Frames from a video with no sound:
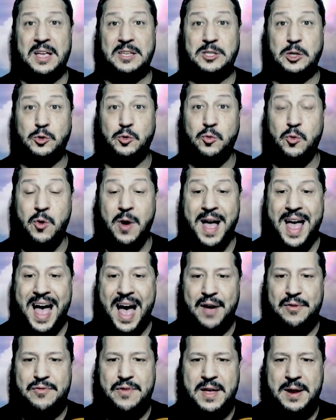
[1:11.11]
Gesù
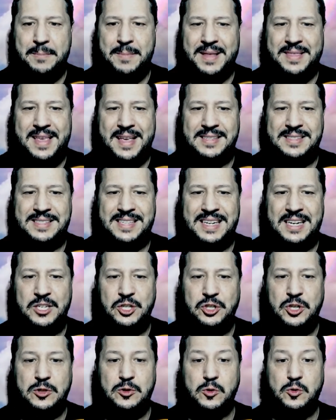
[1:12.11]
afferma di essere
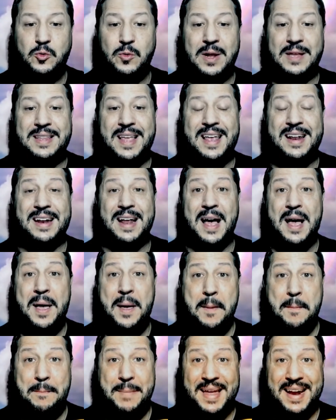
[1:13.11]
sceso sulla terra
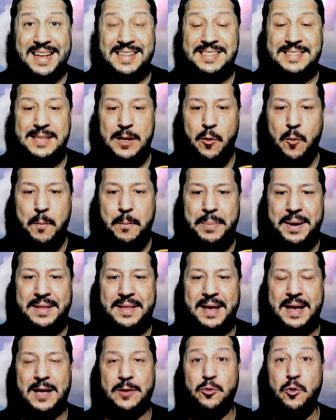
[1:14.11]
per essere un
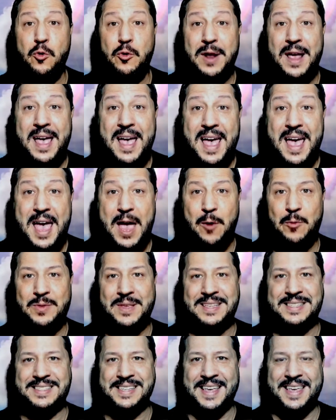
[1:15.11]
predicatore e un
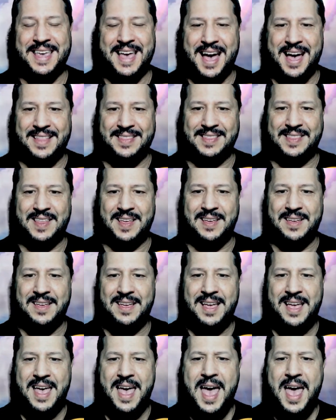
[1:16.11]
insegnante.